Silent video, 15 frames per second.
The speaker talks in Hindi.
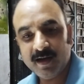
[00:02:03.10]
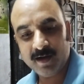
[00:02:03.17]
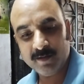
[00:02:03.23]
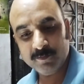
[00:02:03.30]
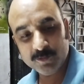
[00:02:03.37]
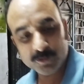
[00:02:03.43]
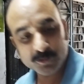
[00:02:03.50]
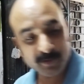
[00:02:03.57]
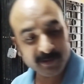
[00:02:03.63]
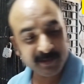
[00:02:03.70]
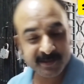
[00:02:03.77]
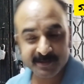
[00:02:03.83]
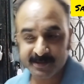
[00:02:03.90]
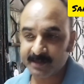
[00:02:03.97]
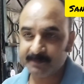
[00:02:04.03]
हम लोग
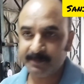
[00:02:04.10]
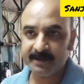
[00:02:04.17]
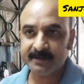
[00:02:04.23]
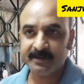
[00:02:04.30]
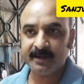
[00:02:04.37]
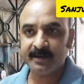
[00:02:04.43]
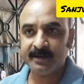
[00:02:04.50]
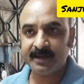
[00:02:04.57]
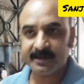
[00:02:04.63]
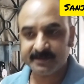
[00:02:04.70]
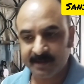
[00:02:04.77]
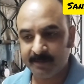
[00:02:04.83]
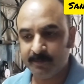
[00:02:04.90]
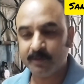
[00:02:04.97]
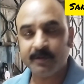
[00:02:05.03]
जो एक साथ बैठ कर
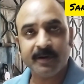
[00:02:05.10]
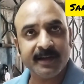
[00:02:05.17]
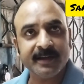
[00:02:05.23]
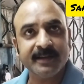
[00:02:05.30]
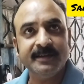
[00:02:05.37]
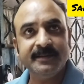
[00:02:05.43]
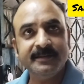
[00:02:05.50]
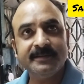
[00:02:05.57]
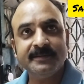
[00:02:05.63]
नाश्ता हम लोग करेंगे